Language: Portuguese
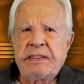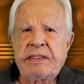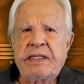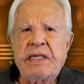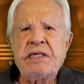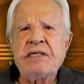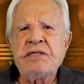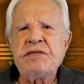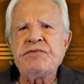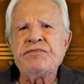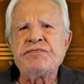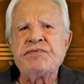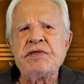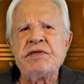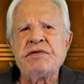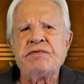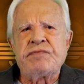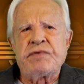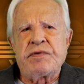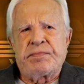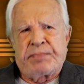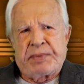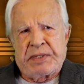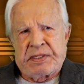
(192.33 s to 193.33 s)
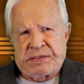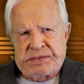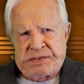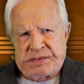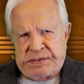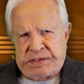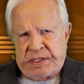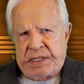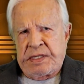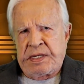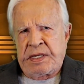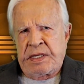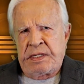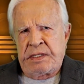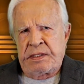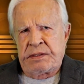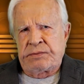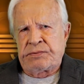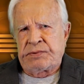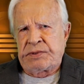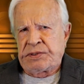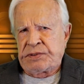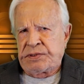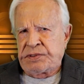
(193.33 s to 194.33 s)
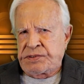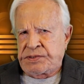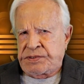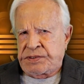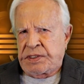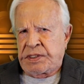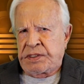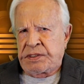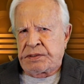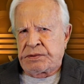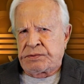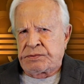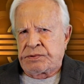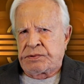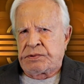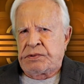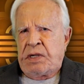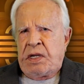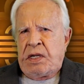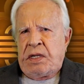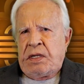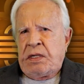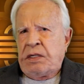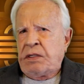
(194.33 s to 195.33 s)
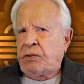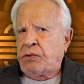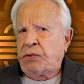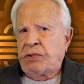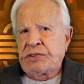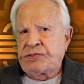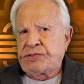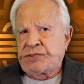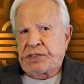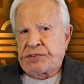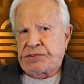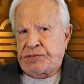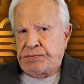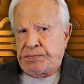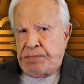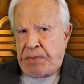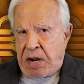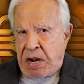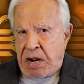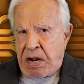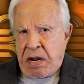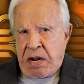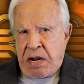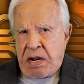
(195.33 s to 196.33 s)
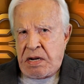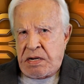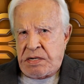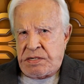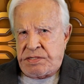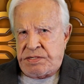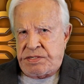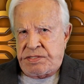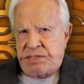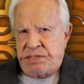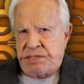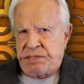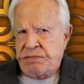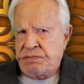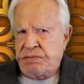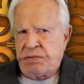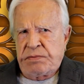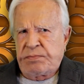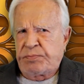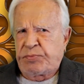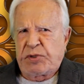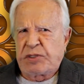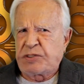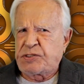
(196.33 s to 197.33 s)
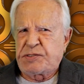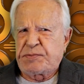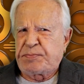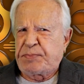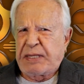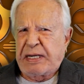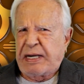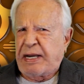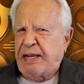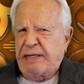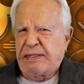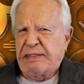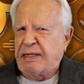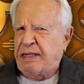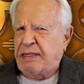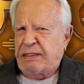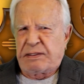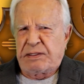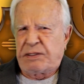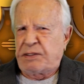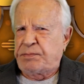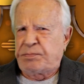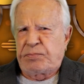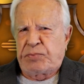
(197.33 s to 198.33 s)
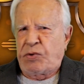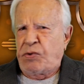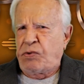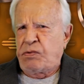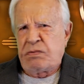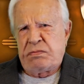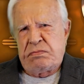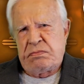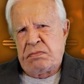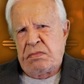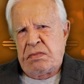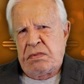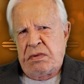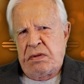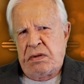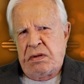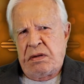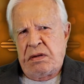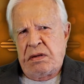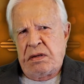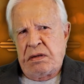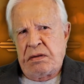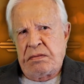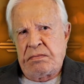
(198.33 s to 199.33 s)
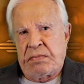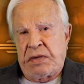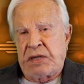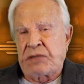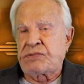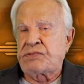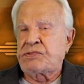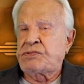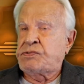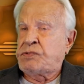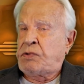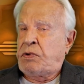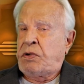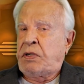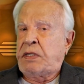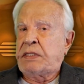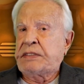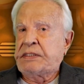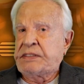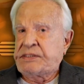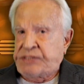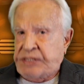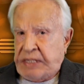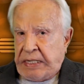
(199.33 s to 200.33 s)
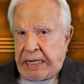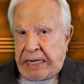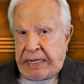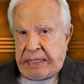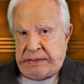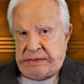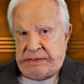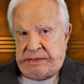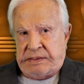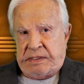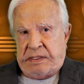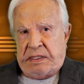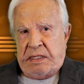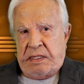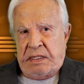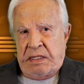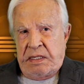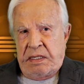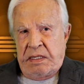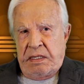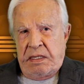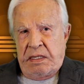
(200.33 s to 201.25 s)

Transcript: Quem vive pensando e dizendo coisas más não pode esperar nada de bom mas só a desgraça.